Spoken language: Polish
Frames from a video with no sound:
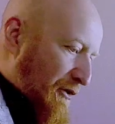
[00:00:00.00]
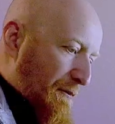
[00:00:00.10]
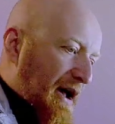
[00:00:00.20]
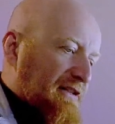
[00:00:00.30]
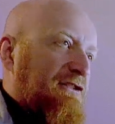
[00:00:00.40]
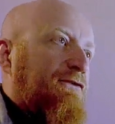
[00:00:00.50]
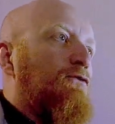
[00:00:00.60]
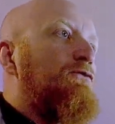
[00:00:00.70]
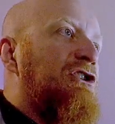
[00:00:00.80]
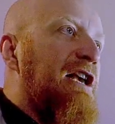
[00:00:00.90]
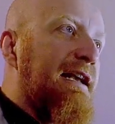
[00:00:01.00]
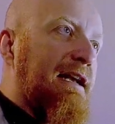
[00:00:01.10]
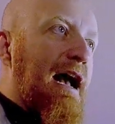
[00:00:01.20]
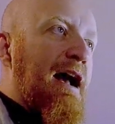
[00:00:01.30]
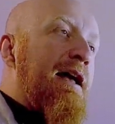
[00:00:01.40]
robactwo
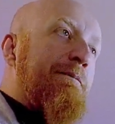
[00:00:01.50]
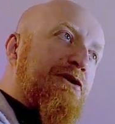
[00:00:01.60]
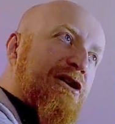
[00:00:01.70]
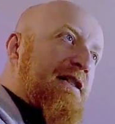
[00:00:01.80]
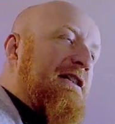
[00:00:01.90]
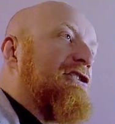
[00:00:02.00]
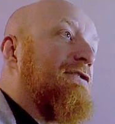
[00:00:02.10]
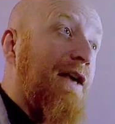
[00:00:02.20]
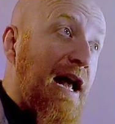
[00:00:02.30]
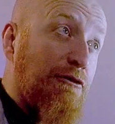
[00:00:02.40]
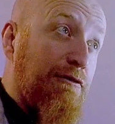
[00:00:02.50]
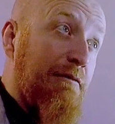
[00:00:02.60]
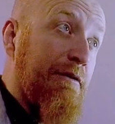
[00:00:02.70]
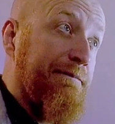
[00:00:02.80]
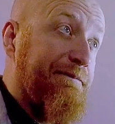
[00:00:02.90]
ucieka przed światłem.